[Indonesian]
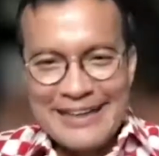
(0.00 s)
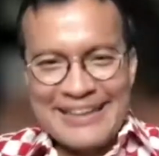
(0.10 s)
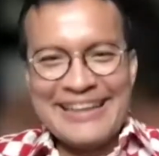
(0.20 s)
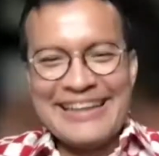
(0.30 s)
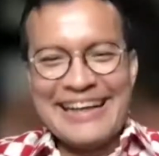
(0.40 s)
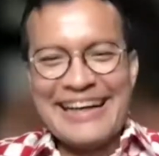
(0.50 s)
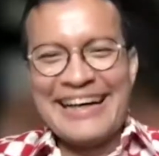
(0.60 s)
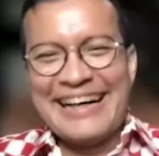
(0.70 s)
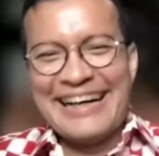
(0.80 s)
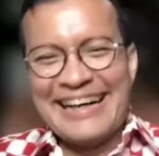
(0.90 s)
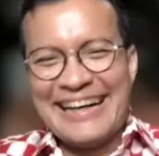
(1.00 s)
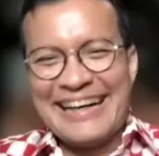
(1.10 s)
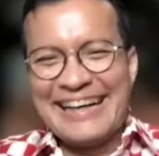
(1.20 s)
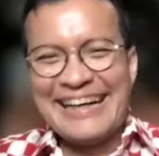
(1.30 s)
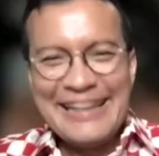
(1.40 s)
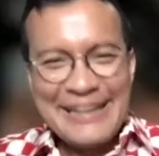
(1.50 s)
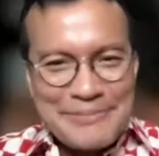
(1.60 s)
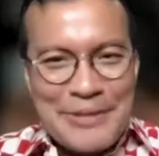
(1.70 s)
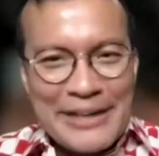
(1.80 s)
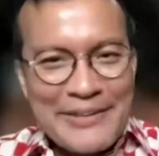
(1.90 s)
Iya. itu
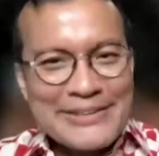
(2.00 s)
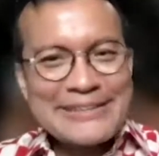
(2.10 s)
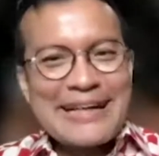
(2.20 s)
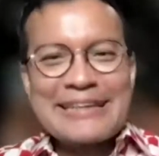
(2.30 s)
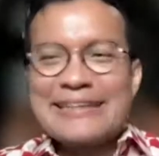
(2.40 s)
bukan dosa.